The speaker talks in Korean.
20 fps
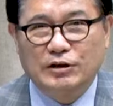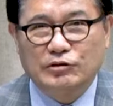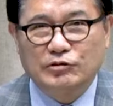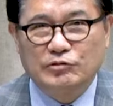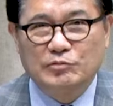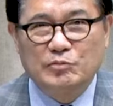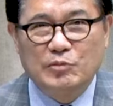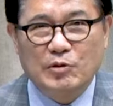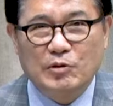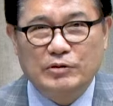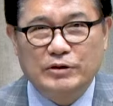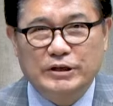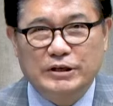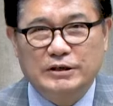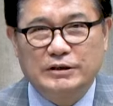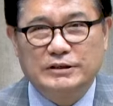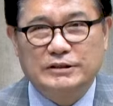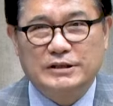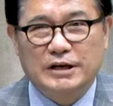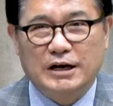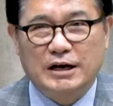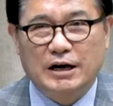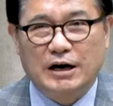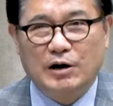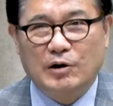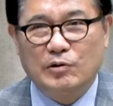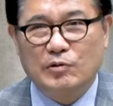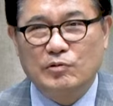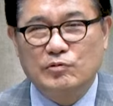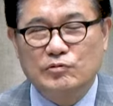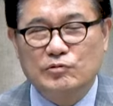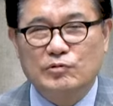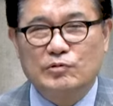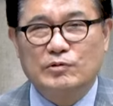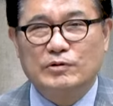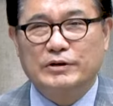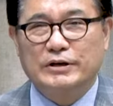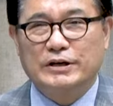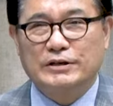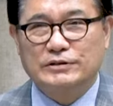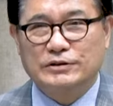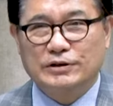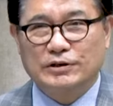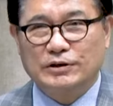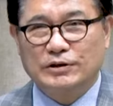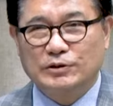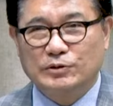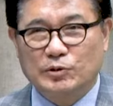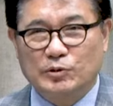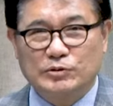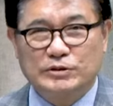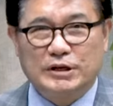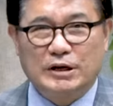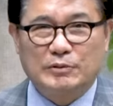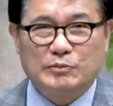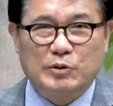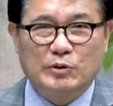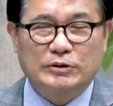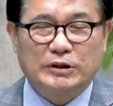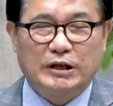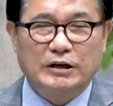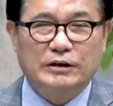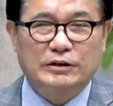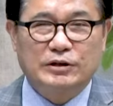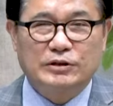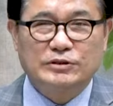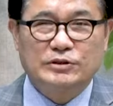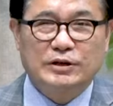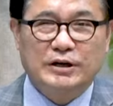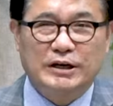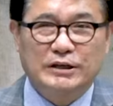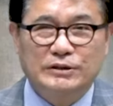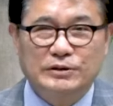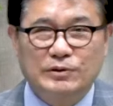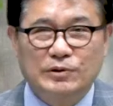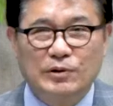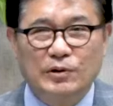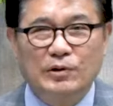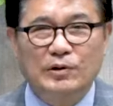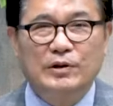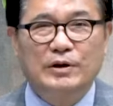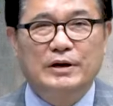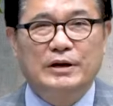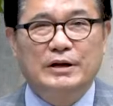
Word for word: 윤봉길 의사가 홍궁원에서 도시락 폭탄을 던져가지고